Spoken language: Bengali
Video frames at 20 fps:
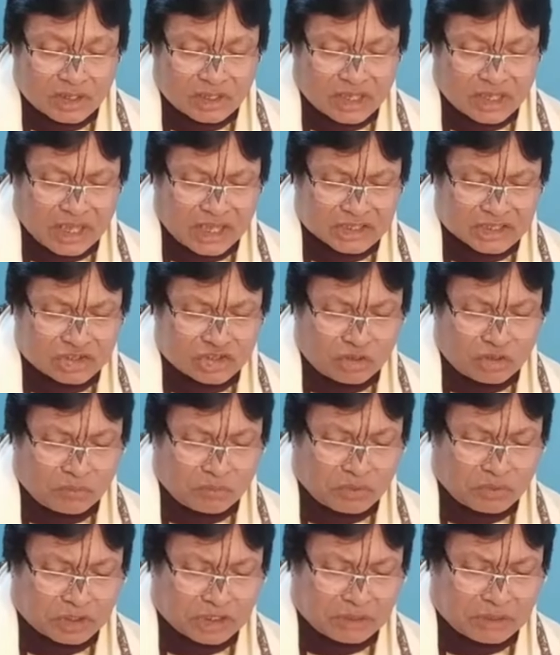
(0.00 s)
রাজ
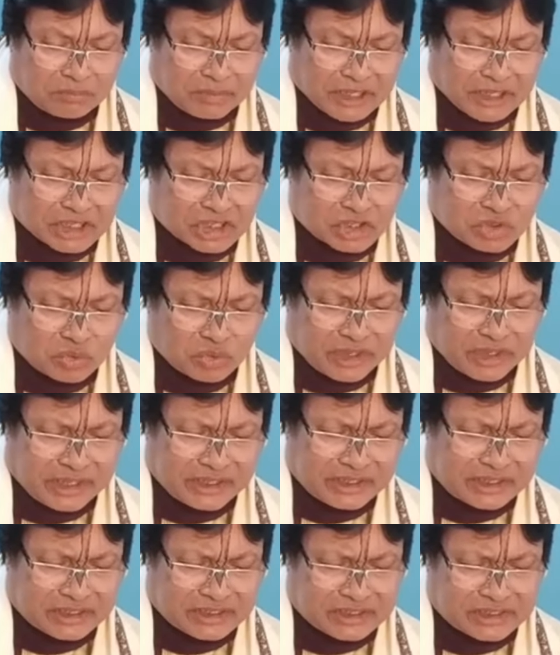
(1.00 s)
দম্পতি বেশ
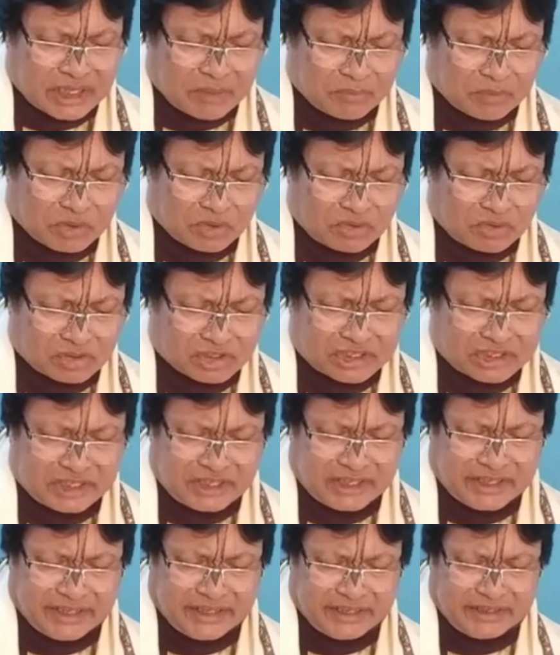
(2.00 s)
সুখেই দিন যাপন
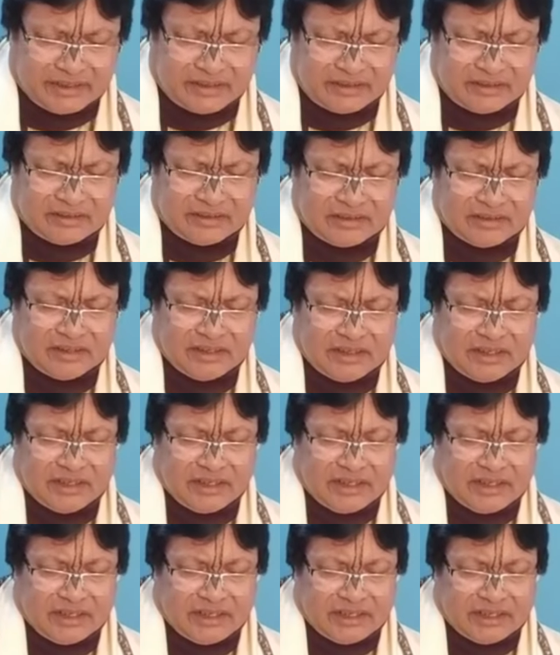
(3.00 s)
করছিলেন
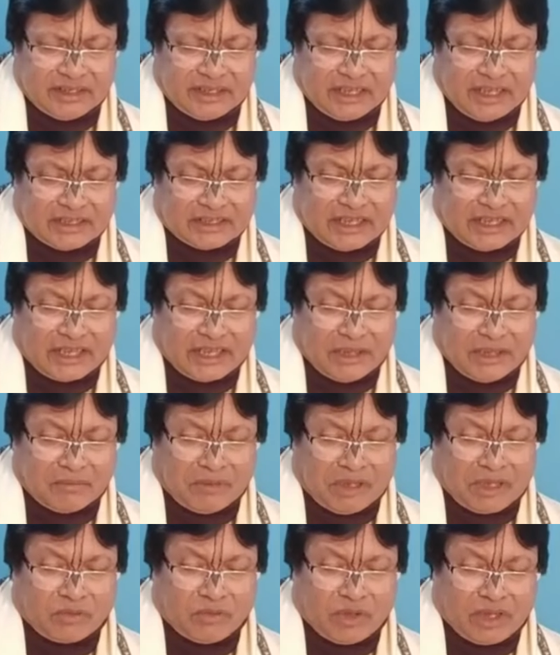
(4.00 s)
যে রাজার
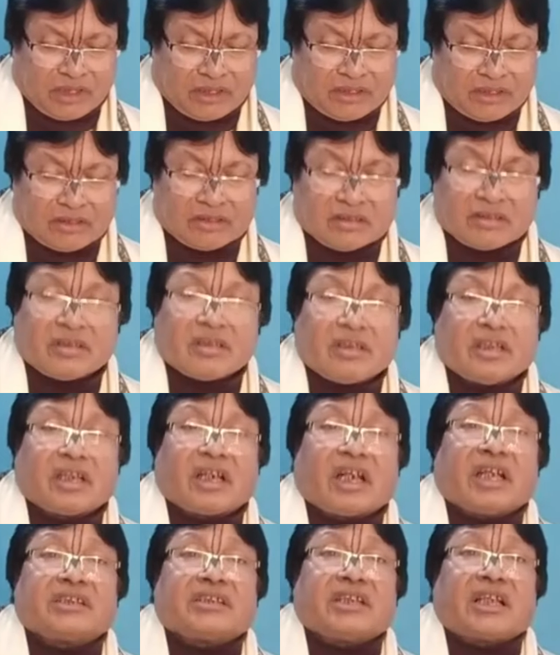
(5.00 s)
হেইমা কান
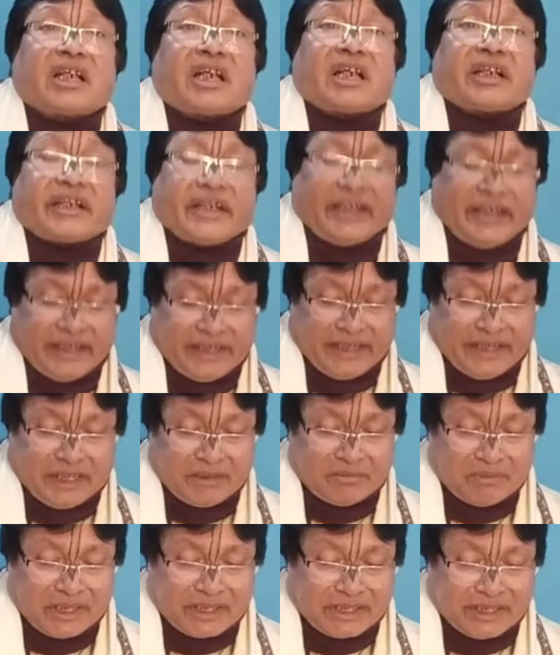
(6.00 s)
রাজা রানীরে
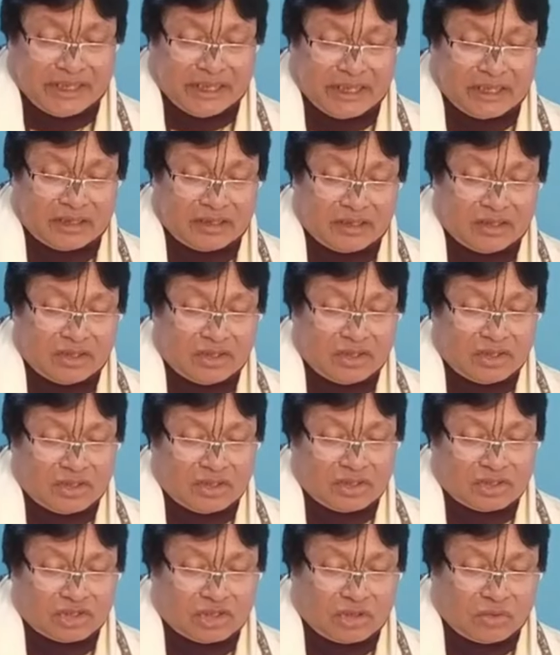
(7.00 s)
হেইমাকে হান
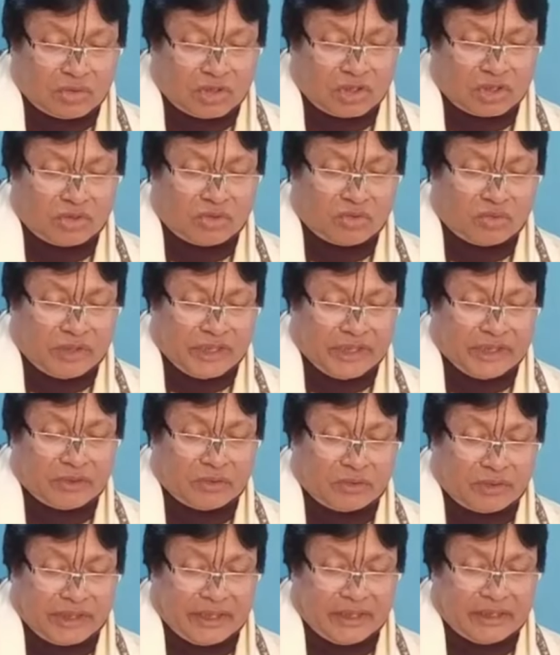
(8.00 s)
জবর নুঙেই
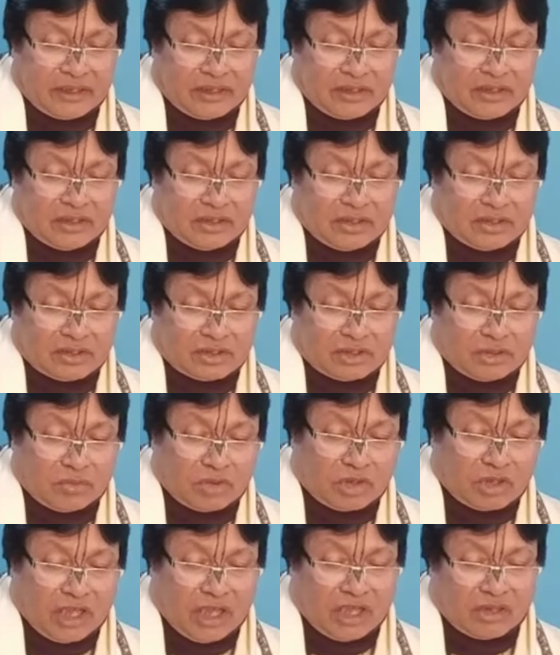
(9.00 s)
করে
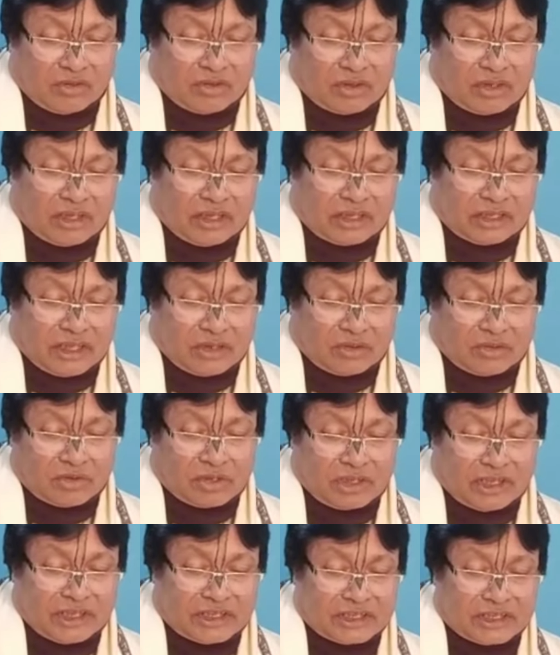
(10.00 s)
জবর আনন্দে তানোর
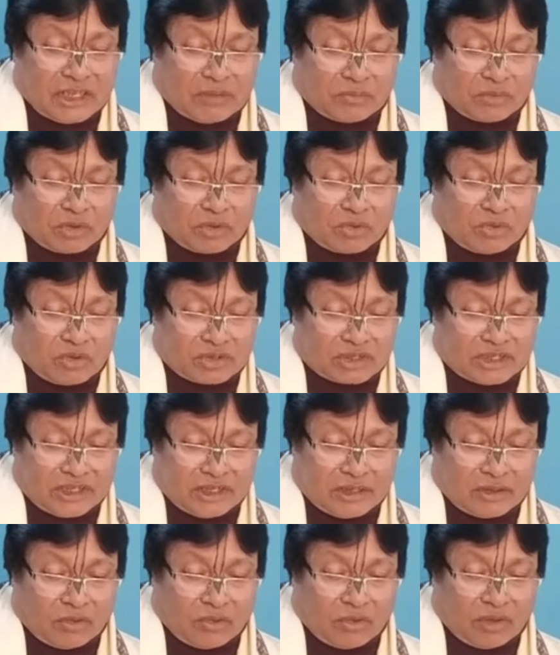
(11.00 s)
দিন যাপন
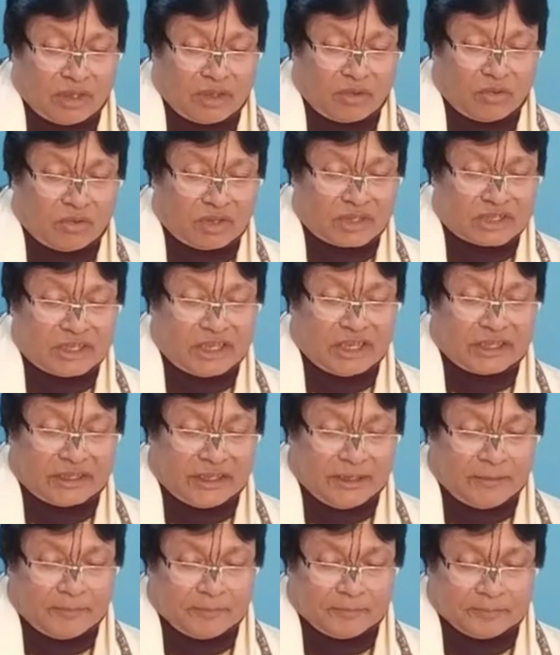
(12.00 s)
করছিল করেছিল তা